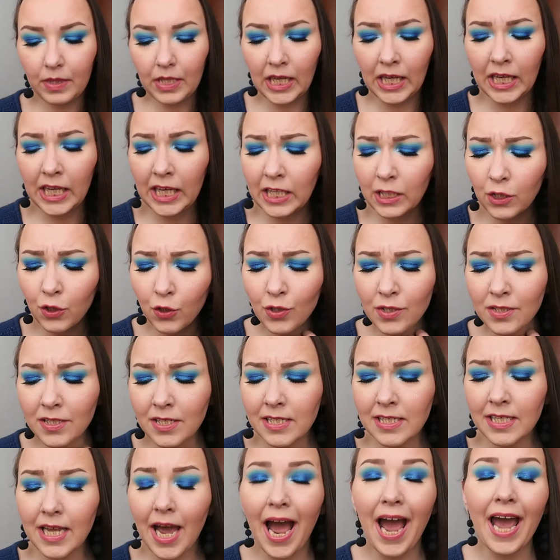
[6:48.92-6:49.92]
Y
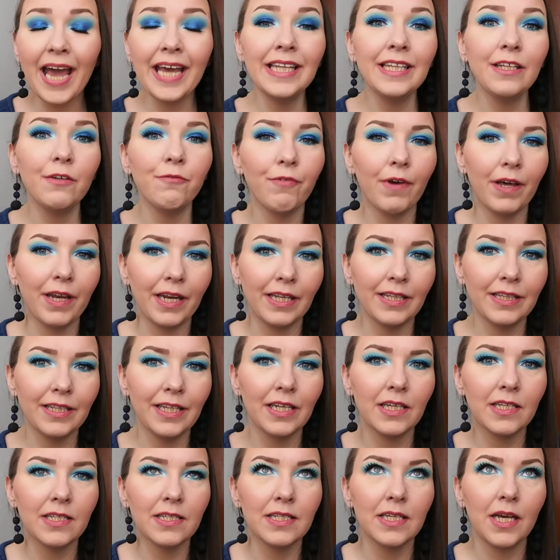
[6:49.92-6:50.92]
entonces hay
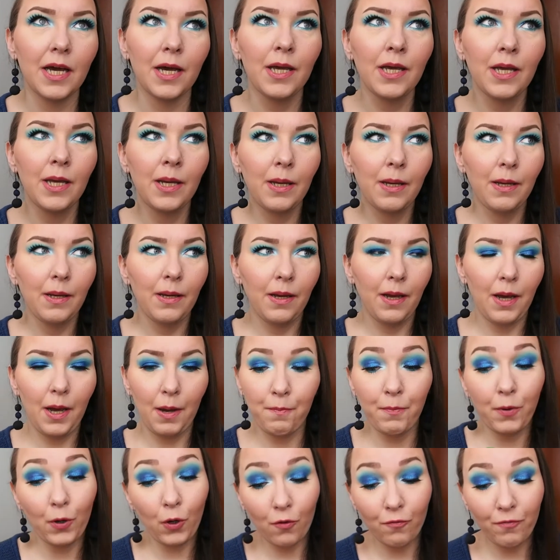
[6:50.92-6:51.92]
diferentes ah,
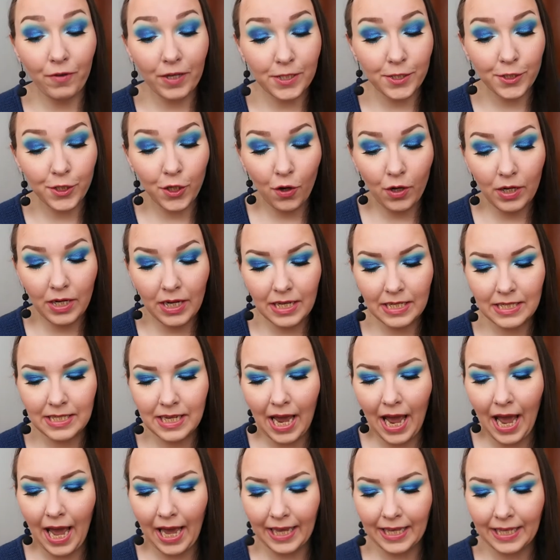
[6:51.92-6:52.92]
ah, profesiones
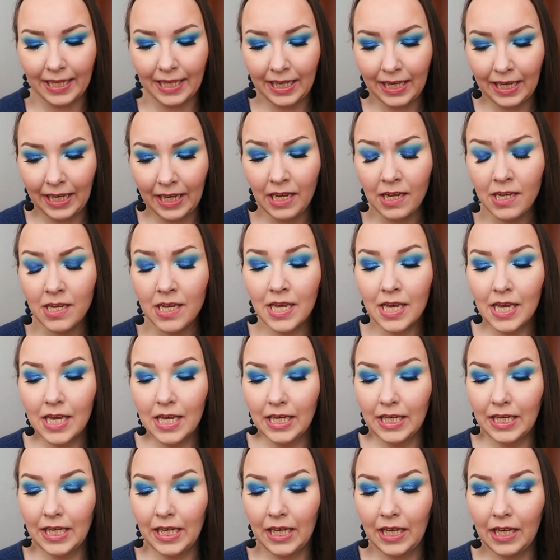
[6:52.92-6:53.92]
aquí
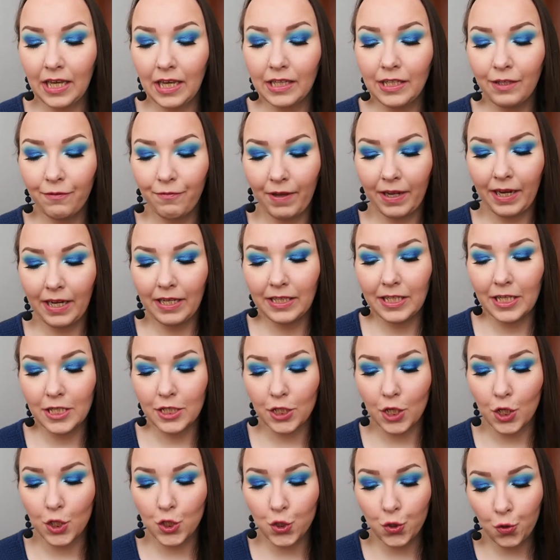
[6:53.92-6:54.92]
y
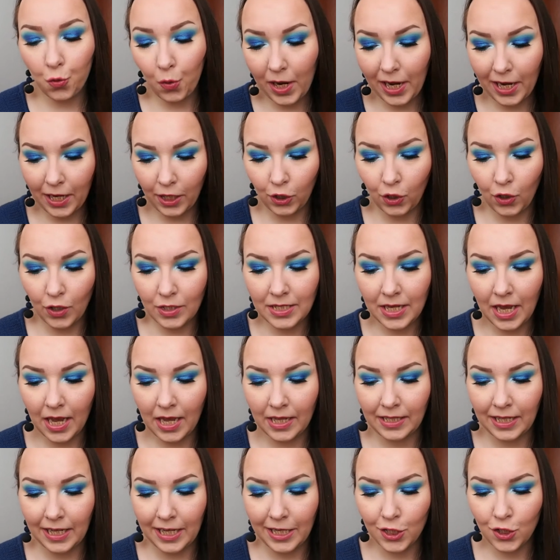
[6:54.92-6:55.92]
diferentes sueldos.
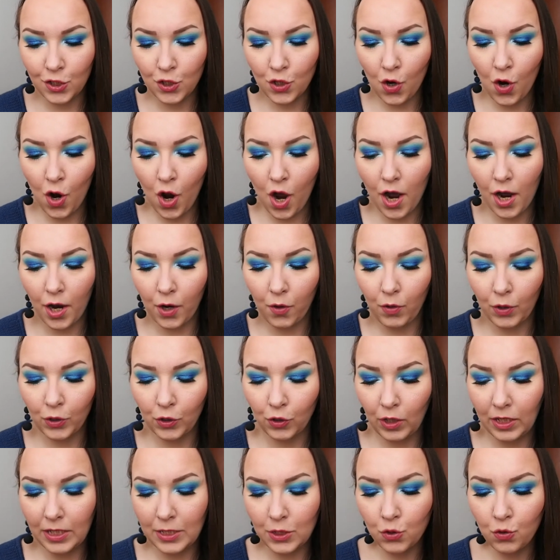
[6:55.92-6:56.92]
De hecho, ah,
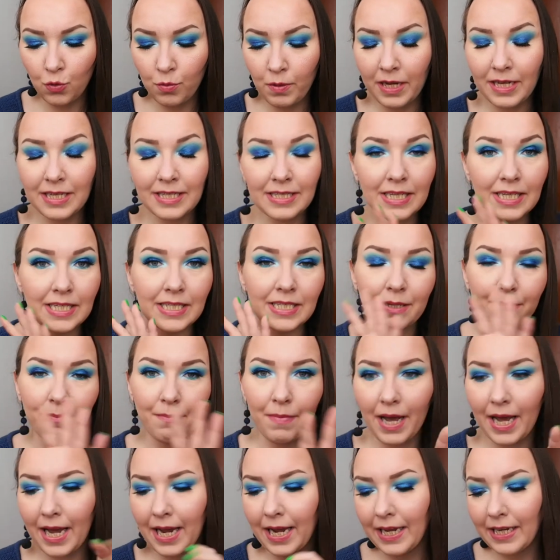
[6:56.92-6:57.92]
cuando les subo estas
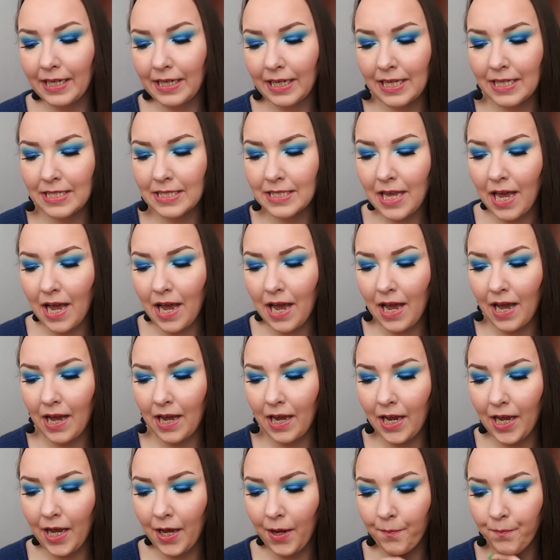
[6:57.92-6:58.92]
imágenes,
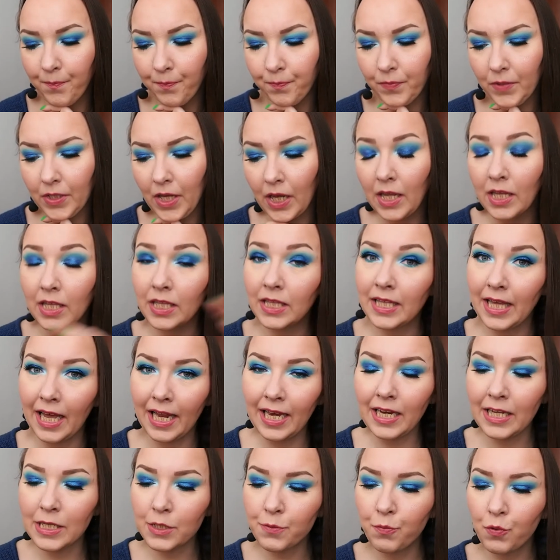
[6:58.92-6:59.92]

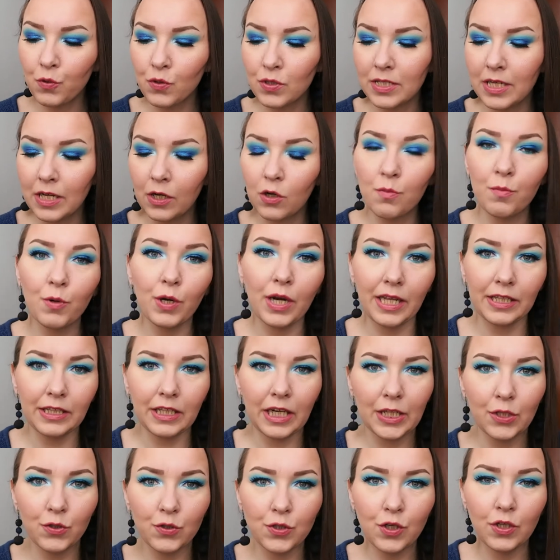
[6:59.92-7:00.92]
ya les puse como la
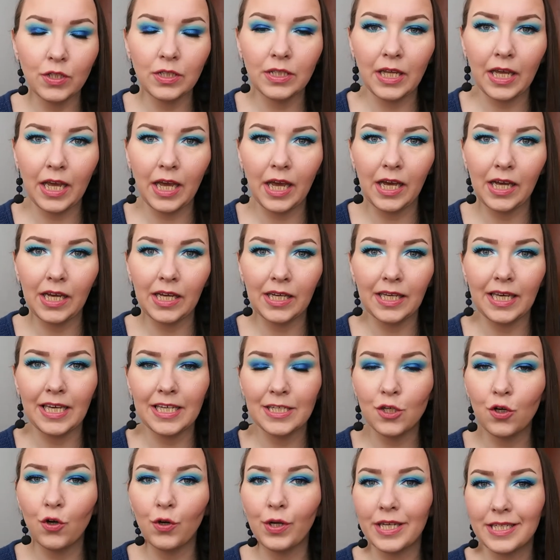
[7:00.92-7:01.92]
traducción de
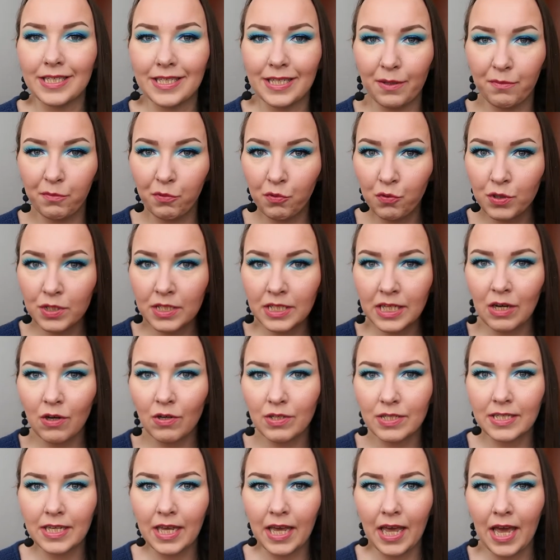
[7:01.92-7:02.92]
qué es lo que se busca,
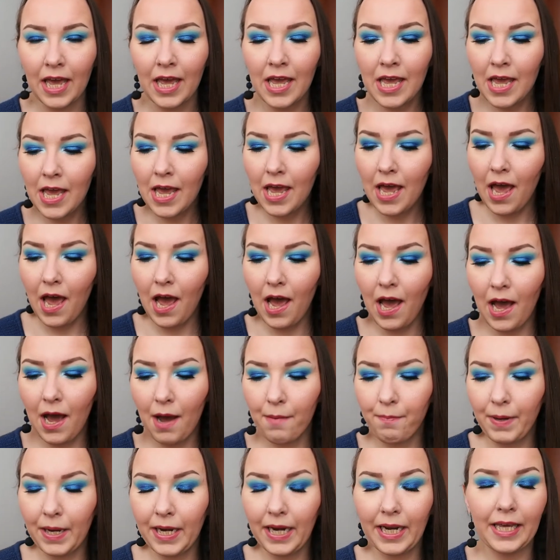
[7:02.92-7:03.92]
o sea,
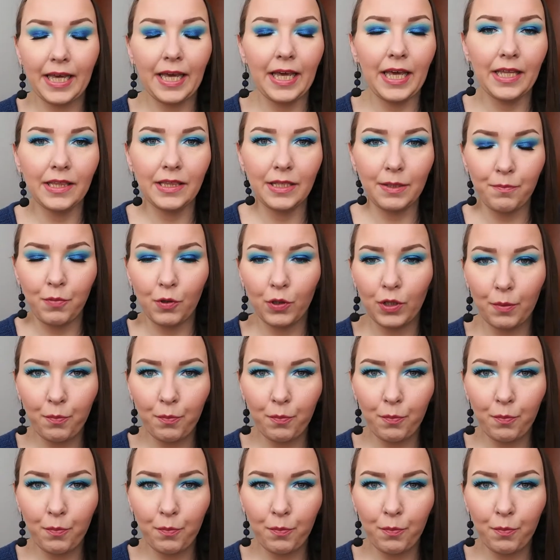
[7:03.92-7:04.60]
para qué tipo de